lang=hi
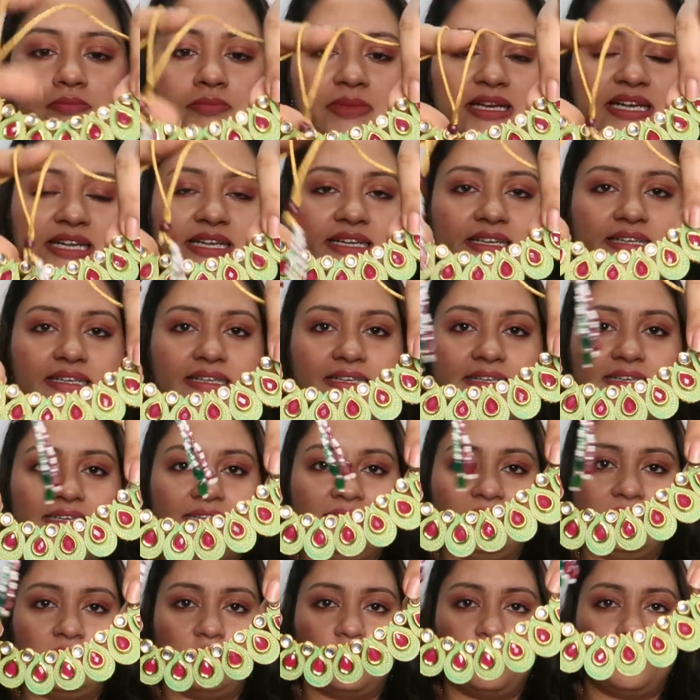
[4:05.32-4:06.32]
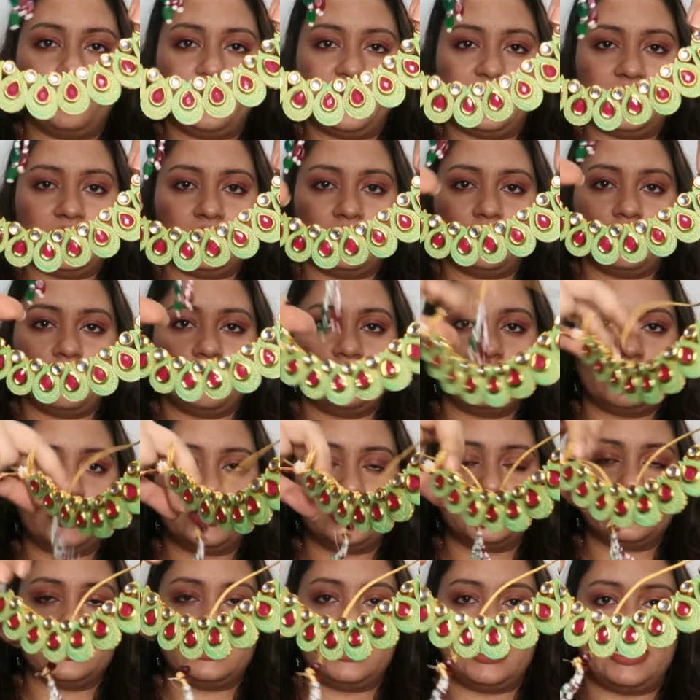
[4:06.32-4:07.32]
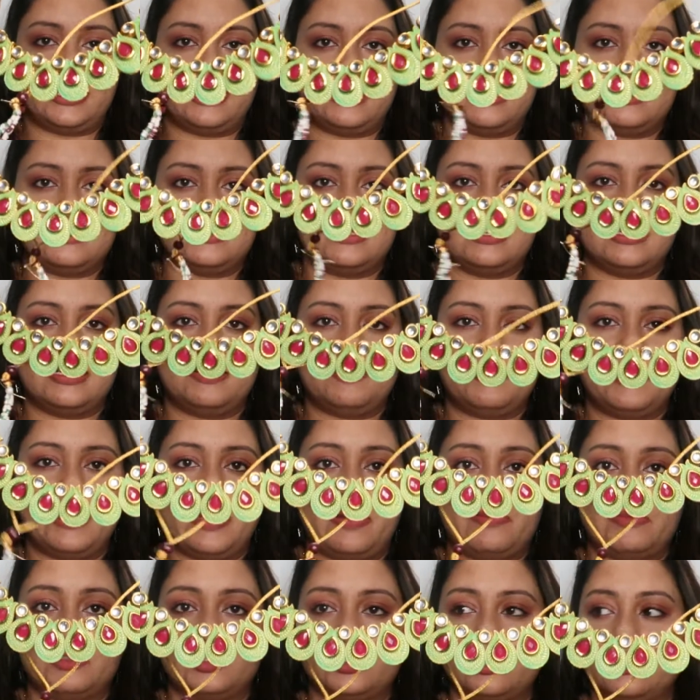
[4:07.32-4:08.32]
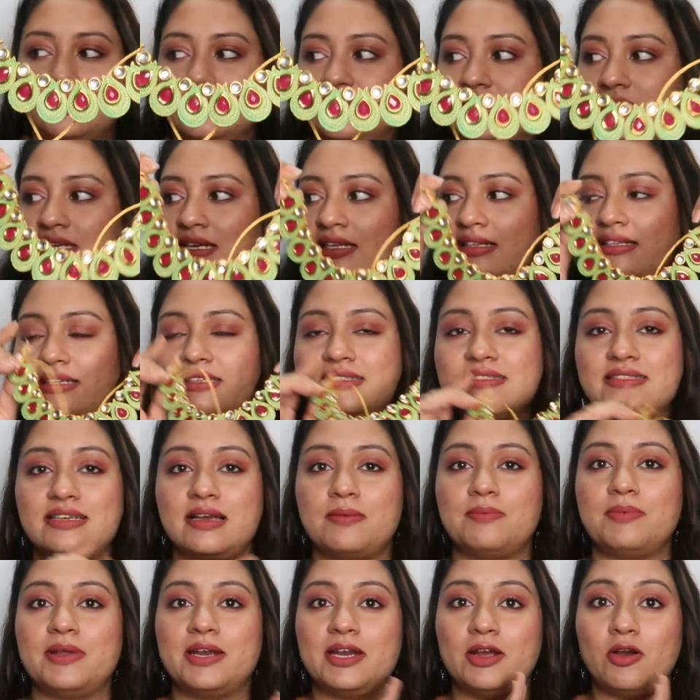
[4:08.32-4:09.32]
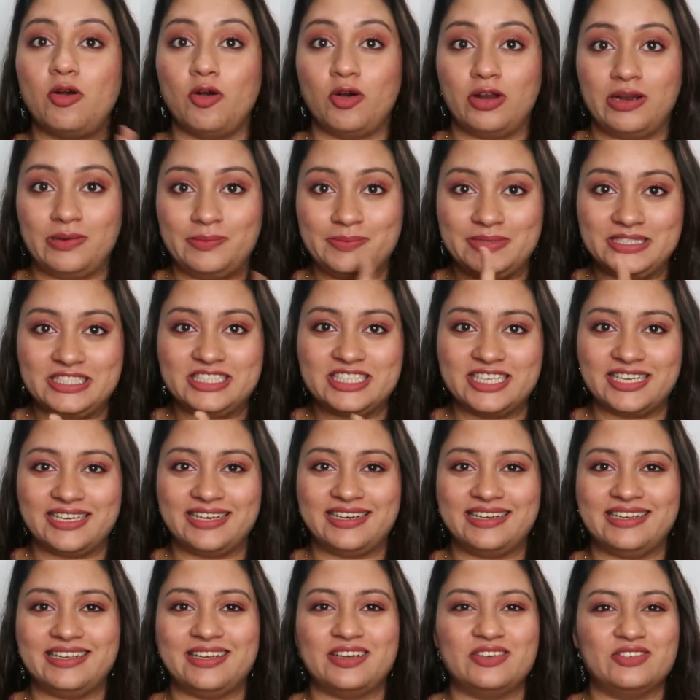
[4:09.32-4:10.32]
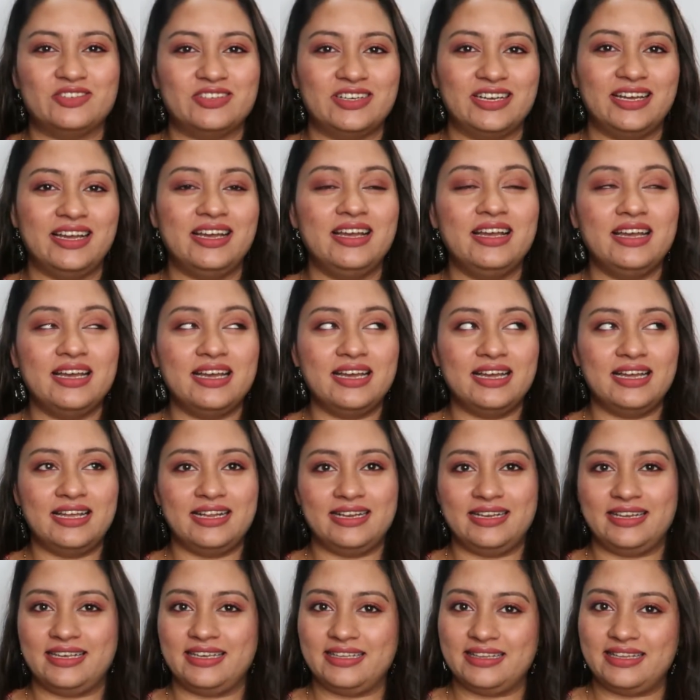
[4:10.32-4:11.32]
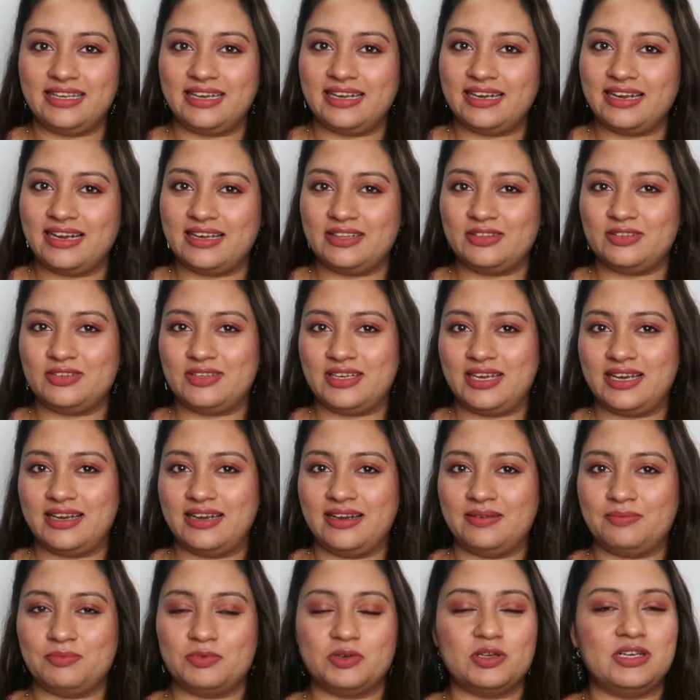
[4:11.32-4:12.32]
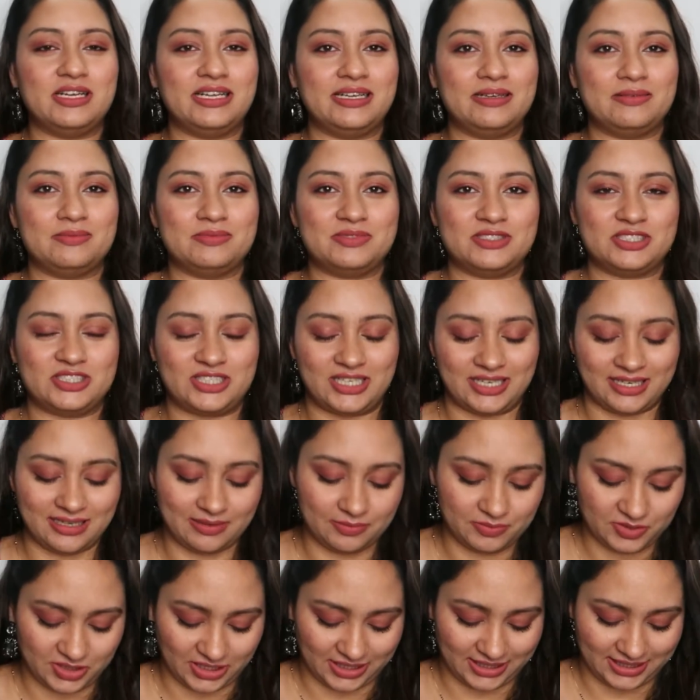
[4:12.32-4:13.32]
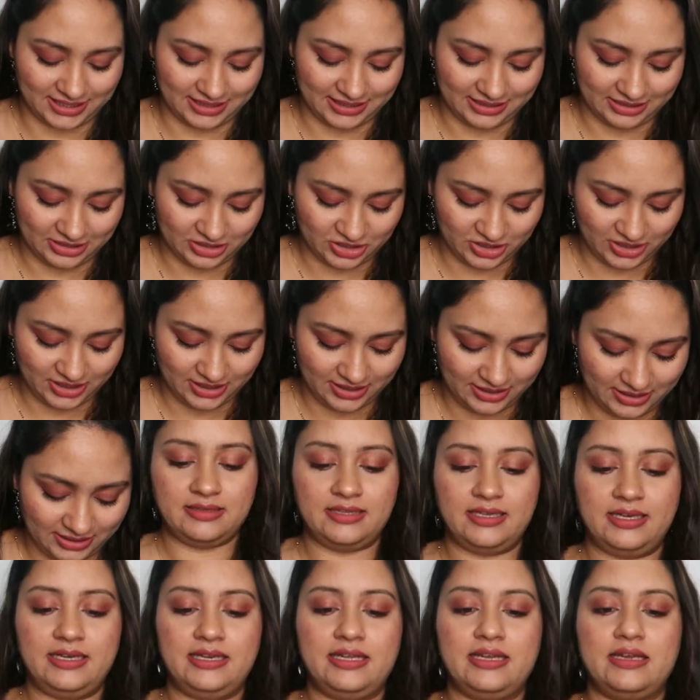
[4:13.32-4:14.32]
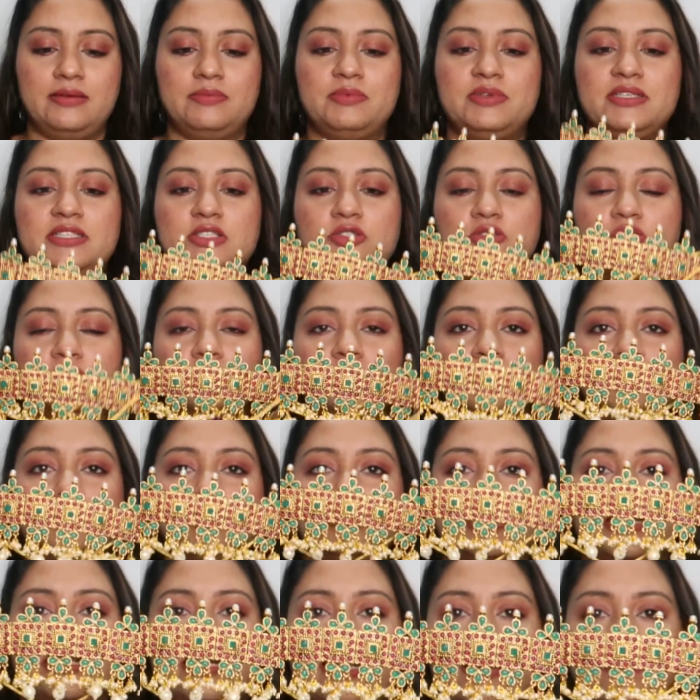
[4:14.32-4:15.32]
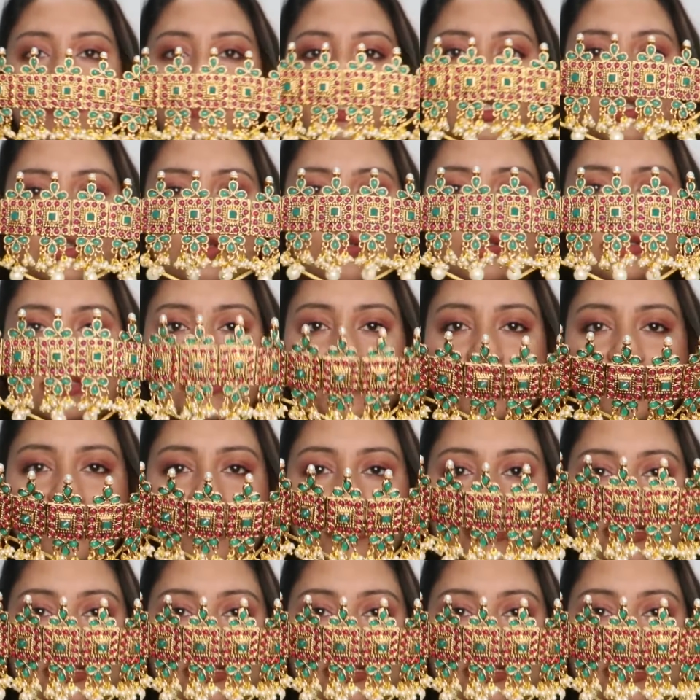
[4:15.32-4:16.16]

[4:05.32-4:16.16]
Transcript: मिंट ग्रीन और पिंक के कॉम्बिनेशन नेकलेस है ये मैंने अमेजोन से कहा था इसका मैंने हॉल भी शेयर किया हुआ है नहीं देखा है तो यहाँ आपको लिंक मिल जाएगा आप चेक कर लीजिए दैन ये भी चोकर सेट अमेजोन से